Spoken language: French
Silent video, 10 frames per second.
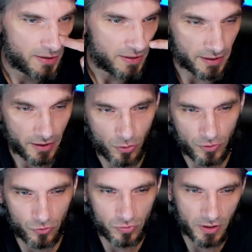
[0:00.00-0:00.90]
Il
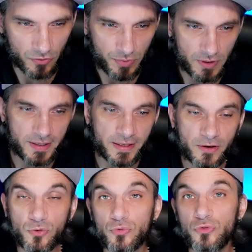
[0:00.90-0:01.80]
recover tous les HP, il
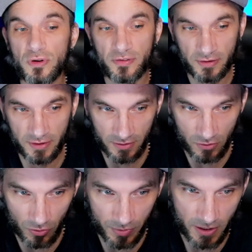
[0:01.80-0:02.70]
contre les attaques
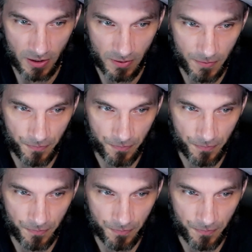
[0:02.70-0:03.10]
normales